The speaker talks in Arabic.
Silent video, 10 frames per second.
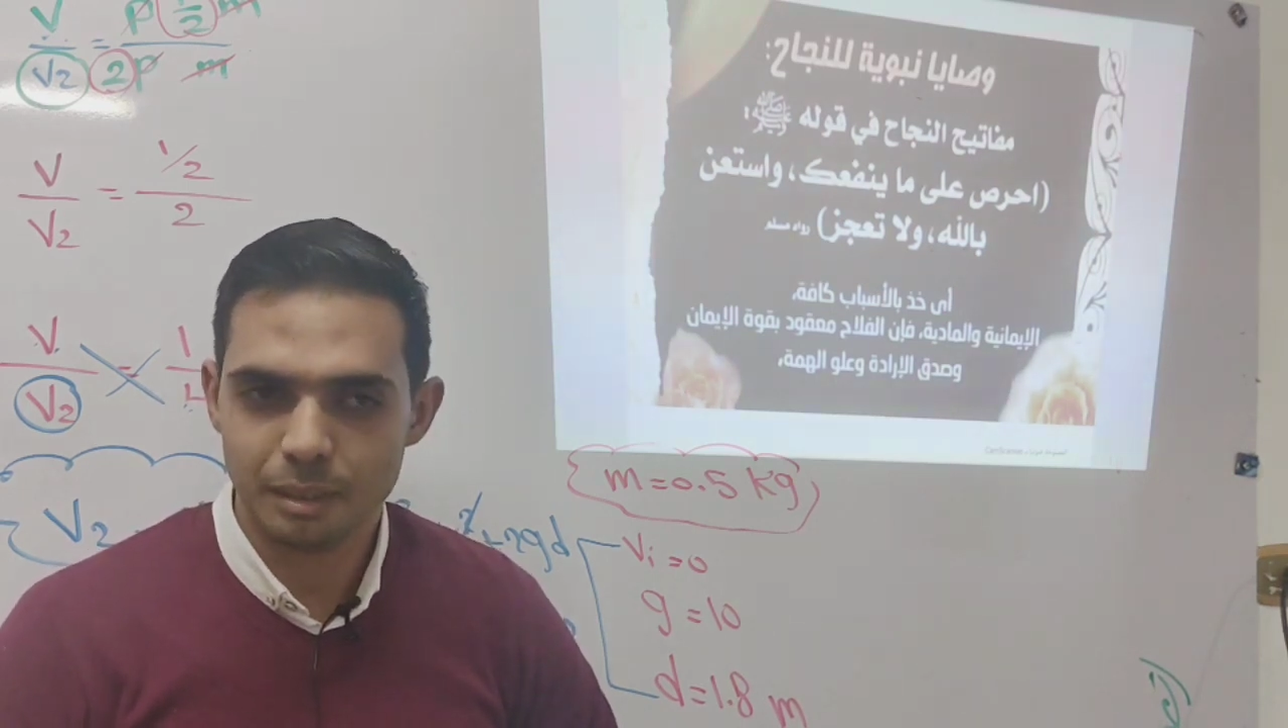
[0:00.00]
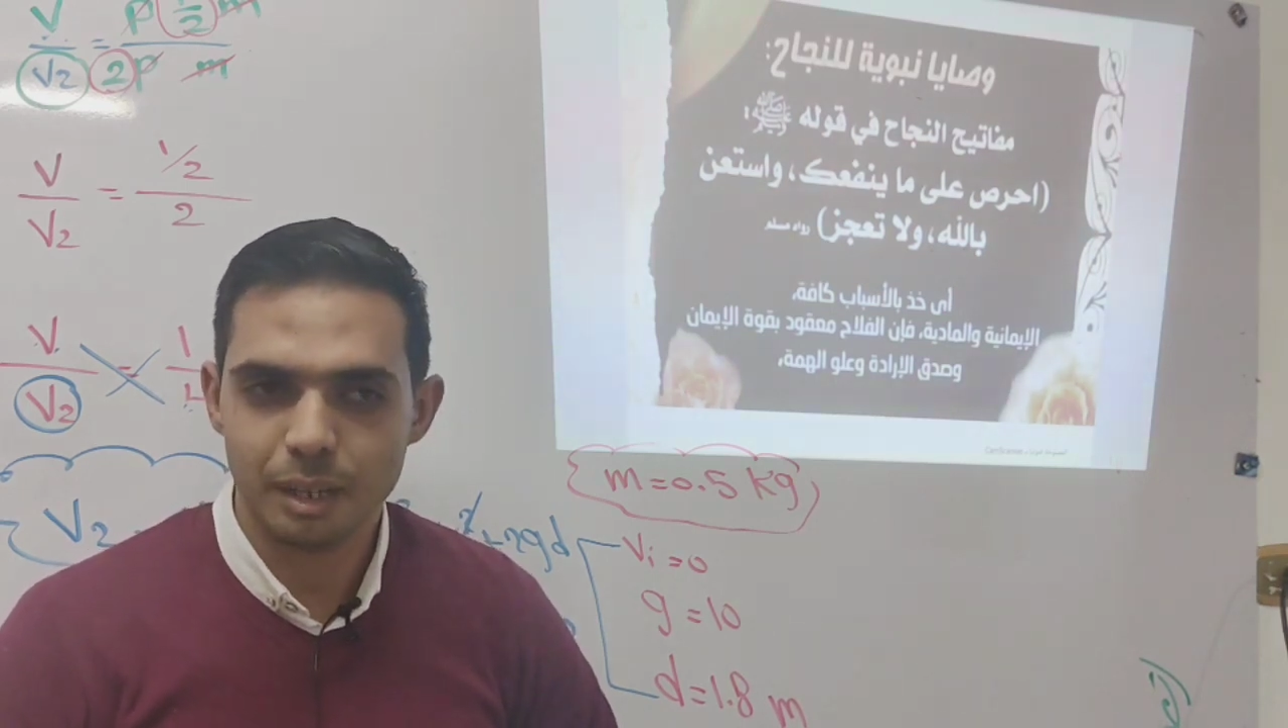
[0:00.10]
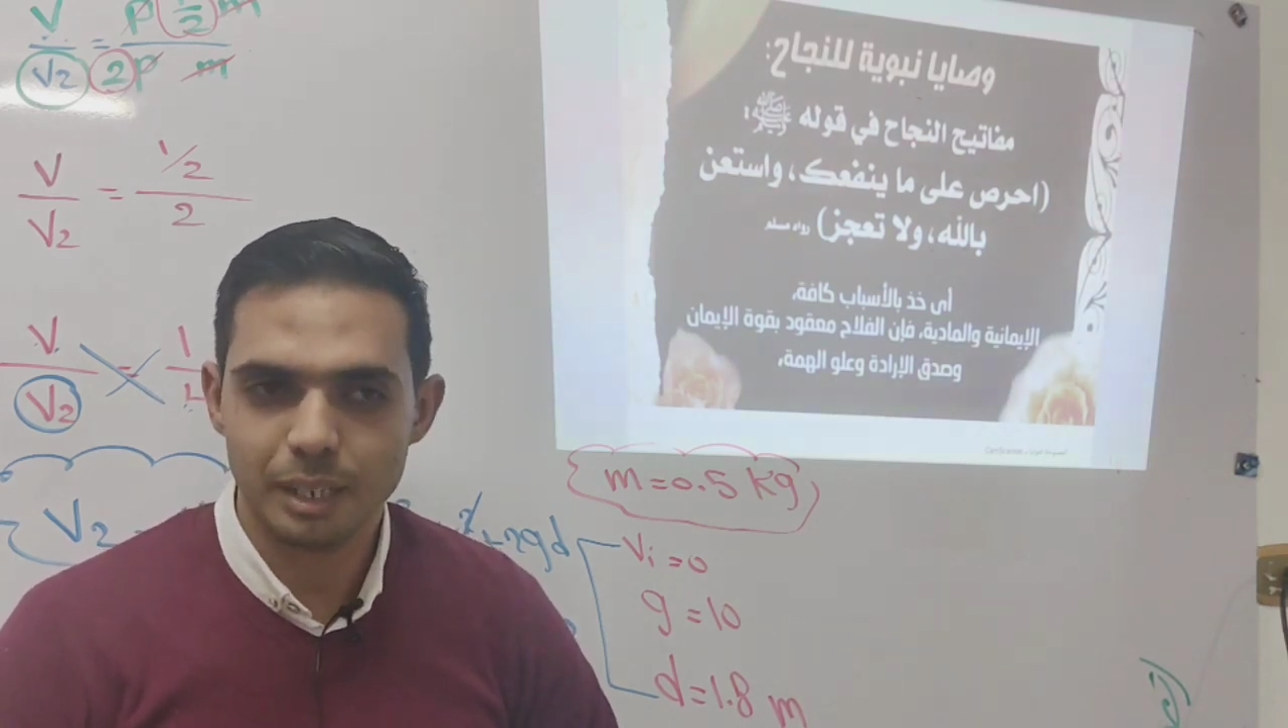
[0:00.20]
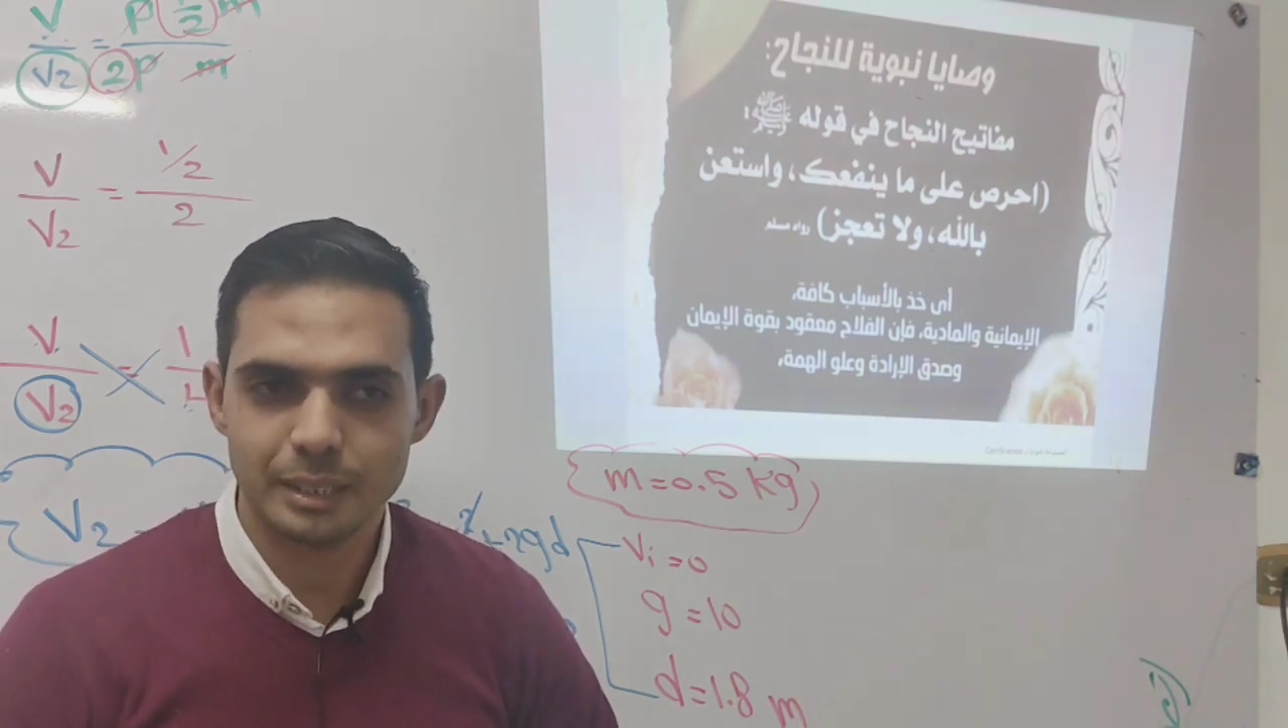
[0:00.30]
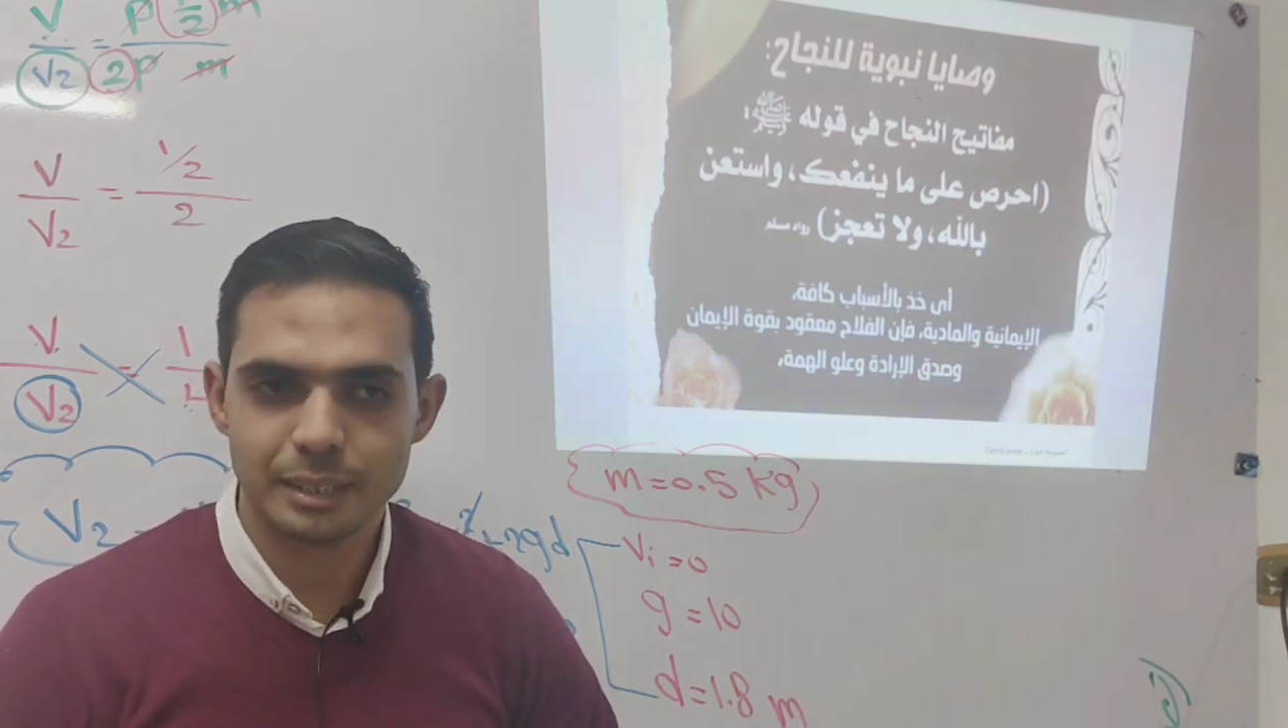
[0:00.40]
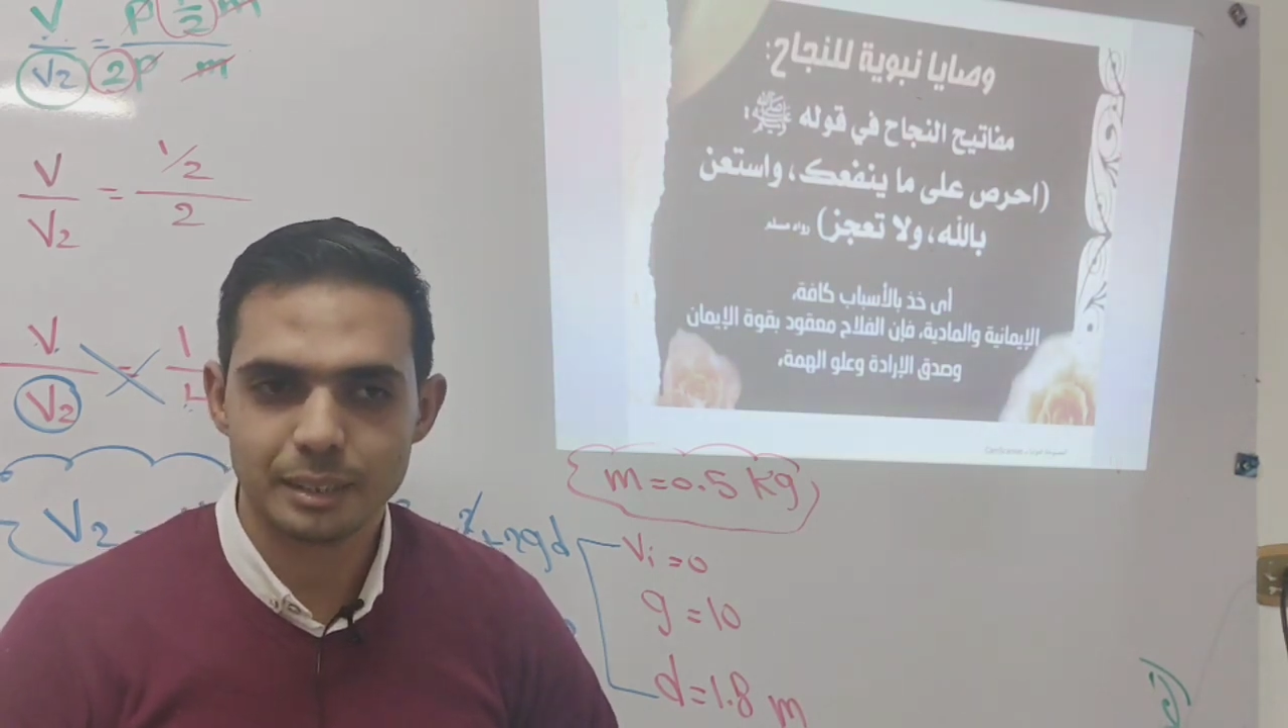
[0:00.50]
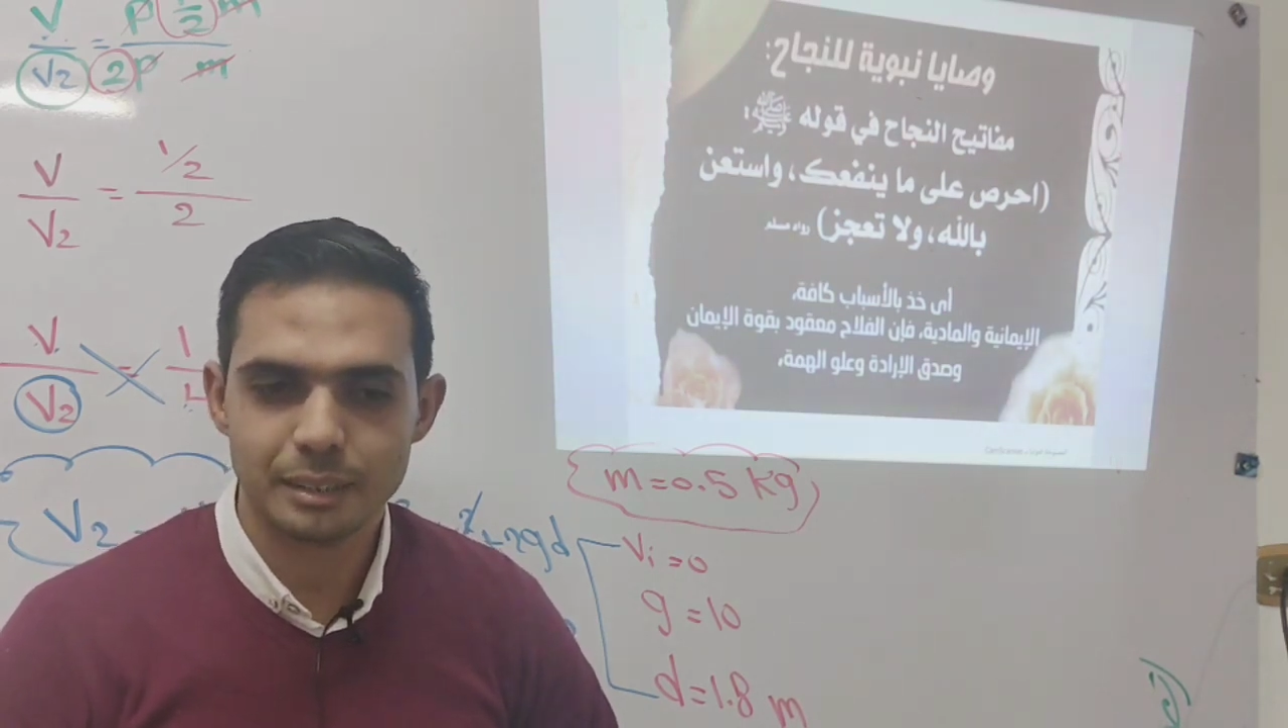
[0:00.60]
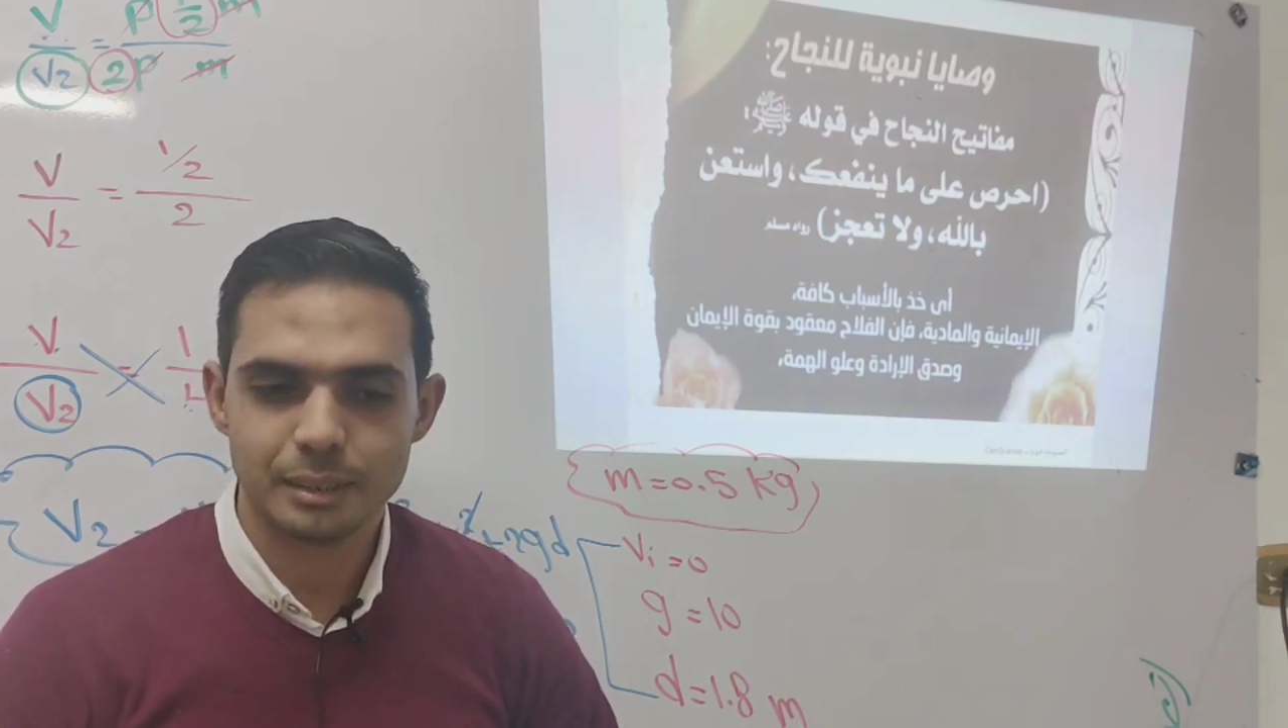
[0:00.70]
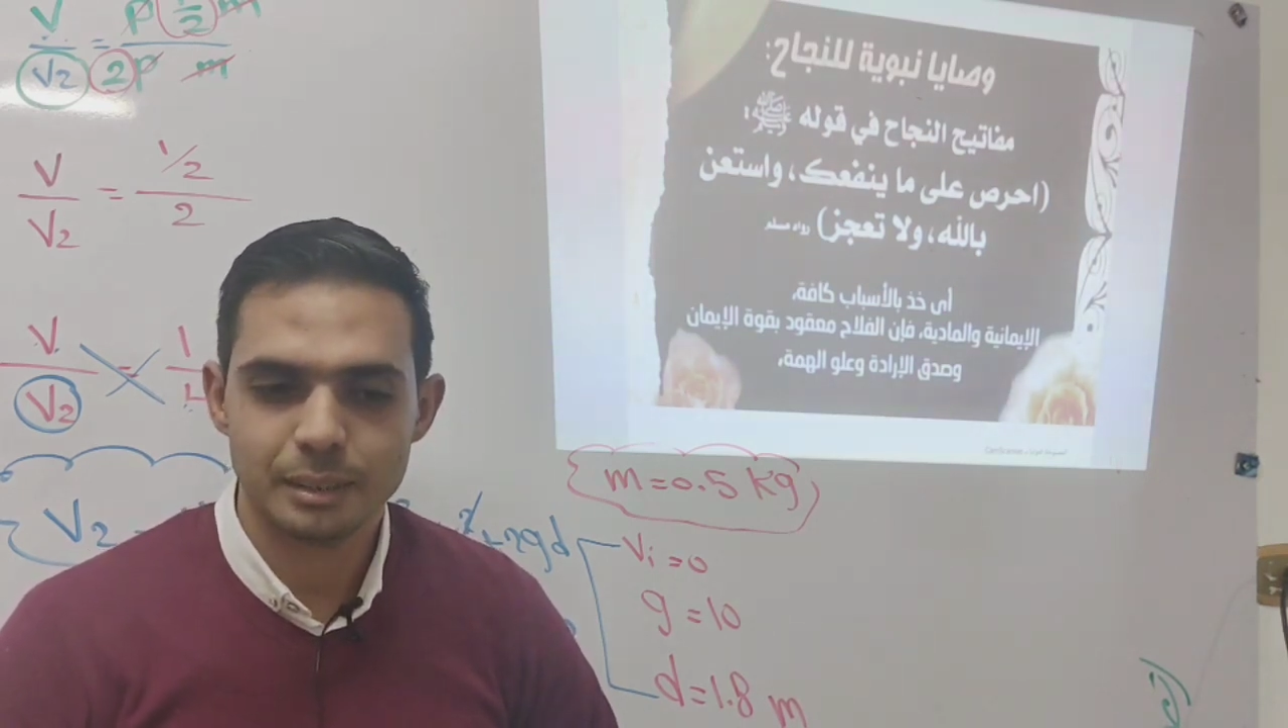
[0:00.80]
اه عليها زكاه